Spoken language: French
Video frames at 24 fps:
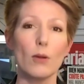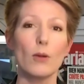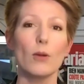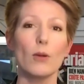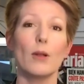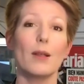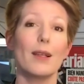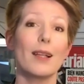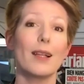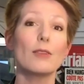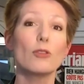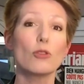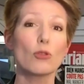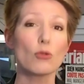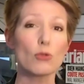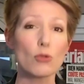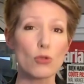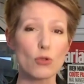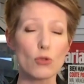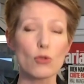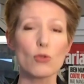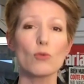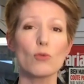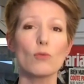
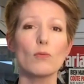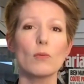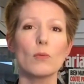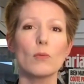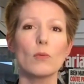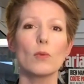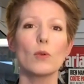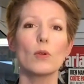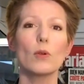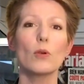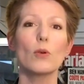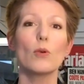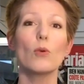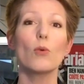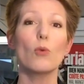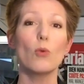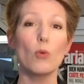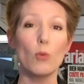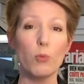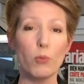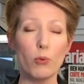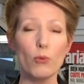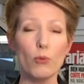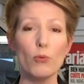l'attention aux
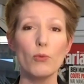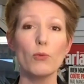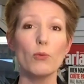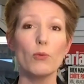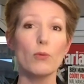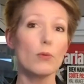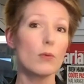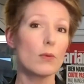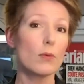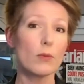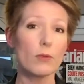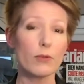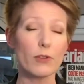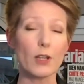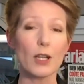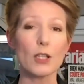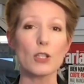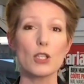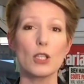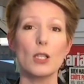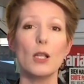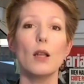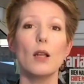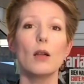plus
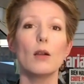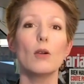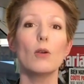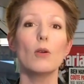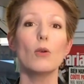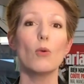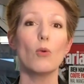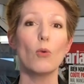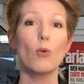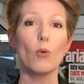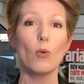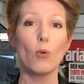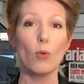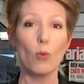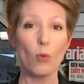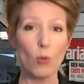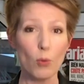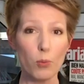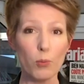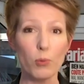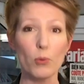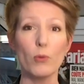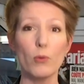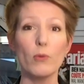fragiles, aux
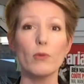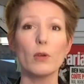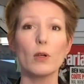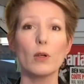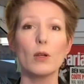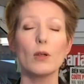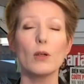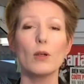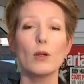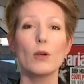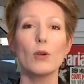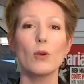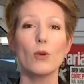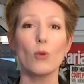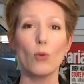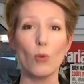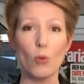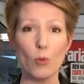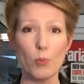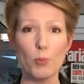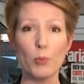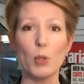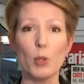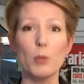pauvres, aux
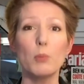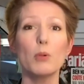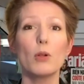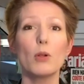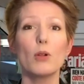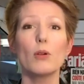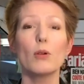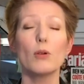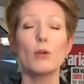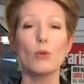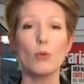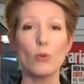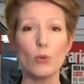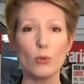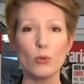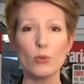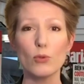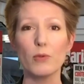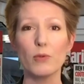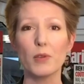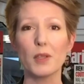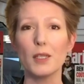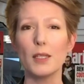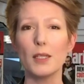peuples, aux
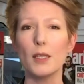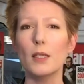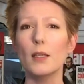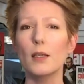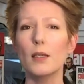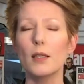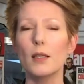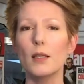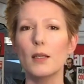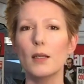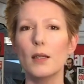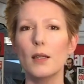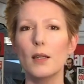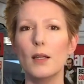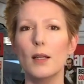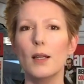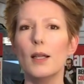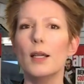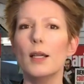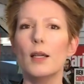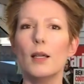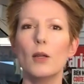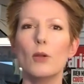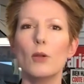ouvriers.
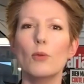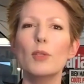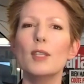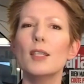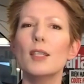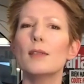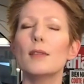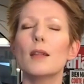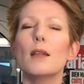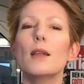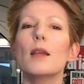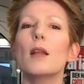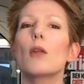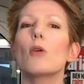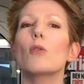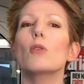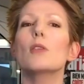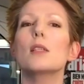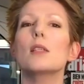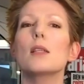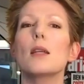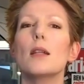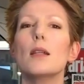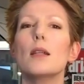Louis-Nathaniel
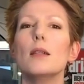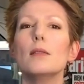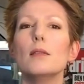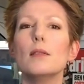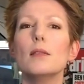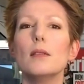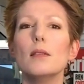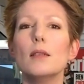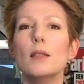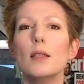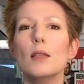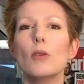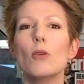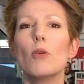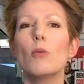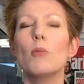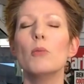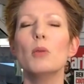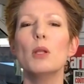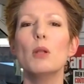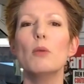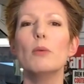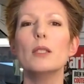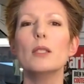Rossel était né en
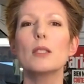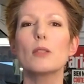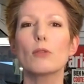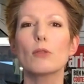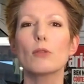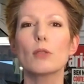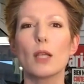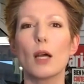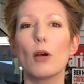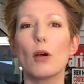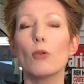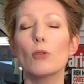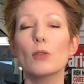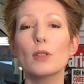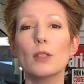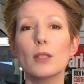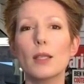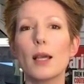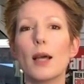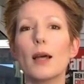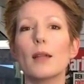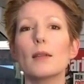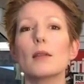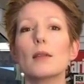
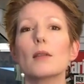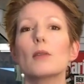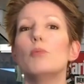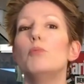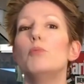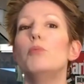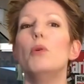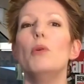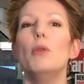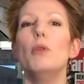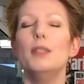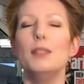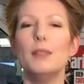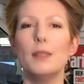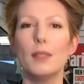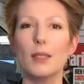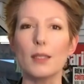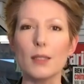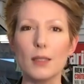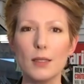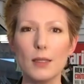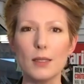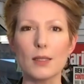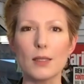1844,
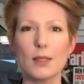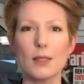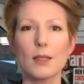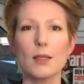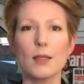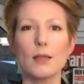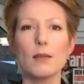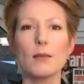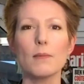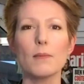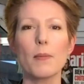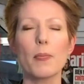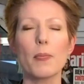polytechnicien.